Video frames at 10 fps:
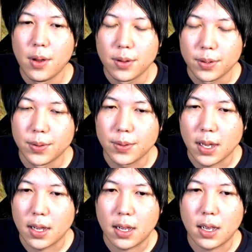いう
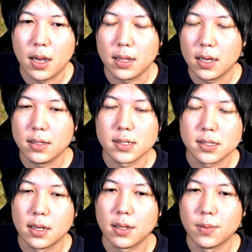結果なんです
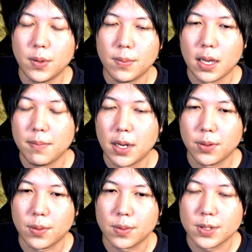けれども、まあ今の
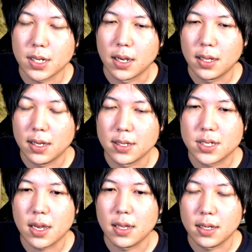ところじゃあ
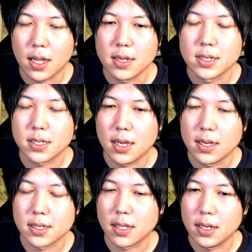NHK に対して、
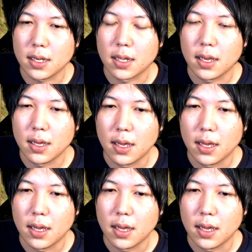じゃあ何かね、